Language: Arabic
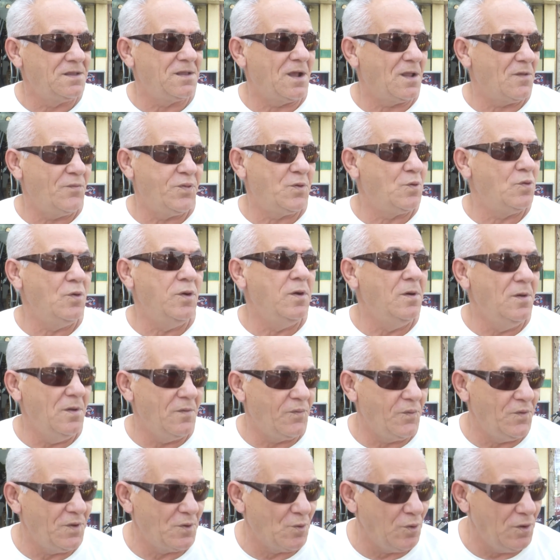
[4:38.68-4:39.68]
في كل
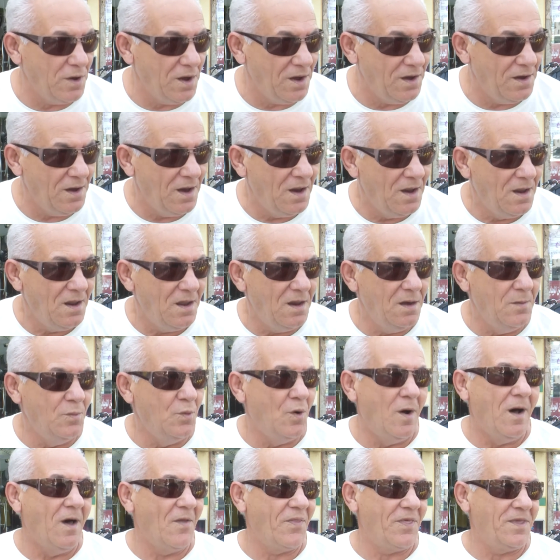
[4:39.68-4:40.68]
في كل
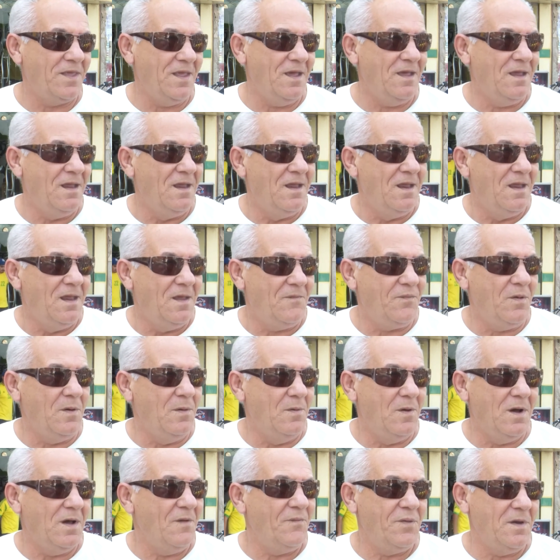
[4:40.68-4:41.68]
المواضيع في,
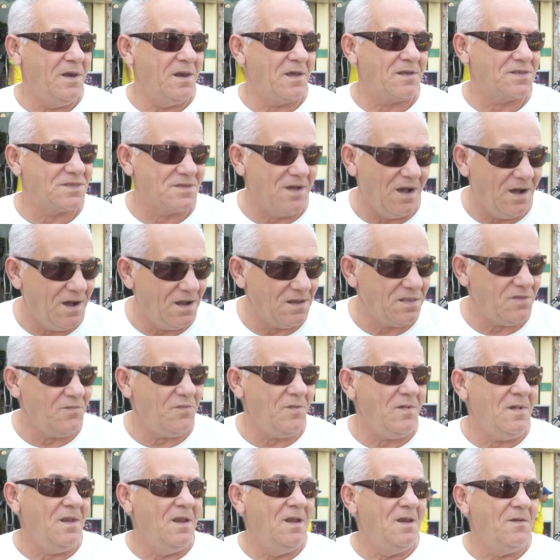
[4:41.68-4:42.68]
في الاقتصاد
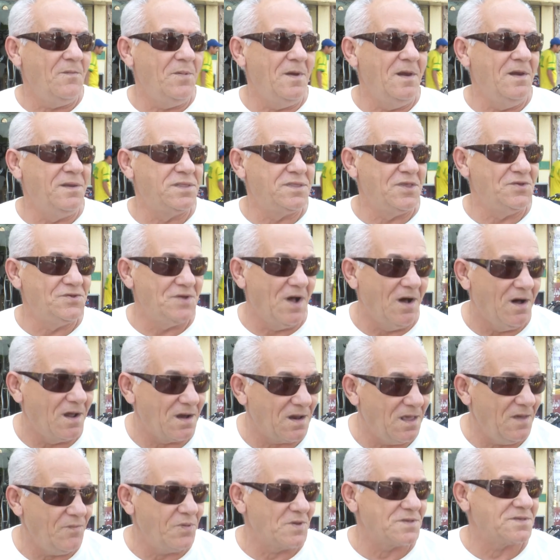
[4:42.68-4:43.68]
في
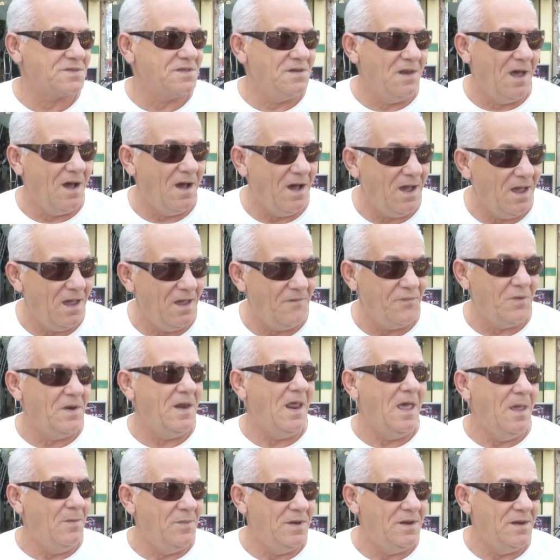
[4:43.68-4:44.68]
التجاره في الصناعه في
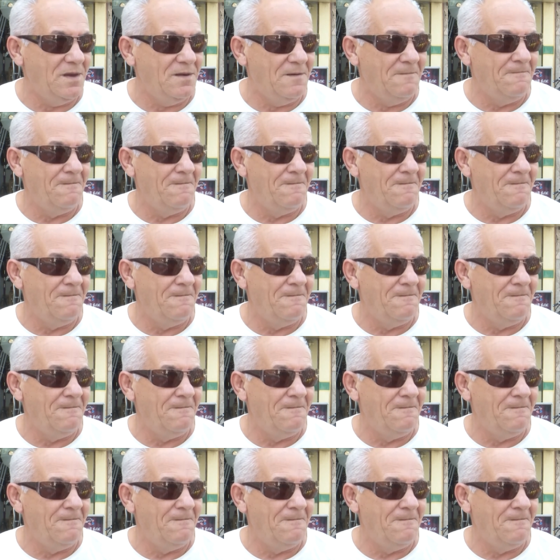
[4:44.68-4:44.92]
الامن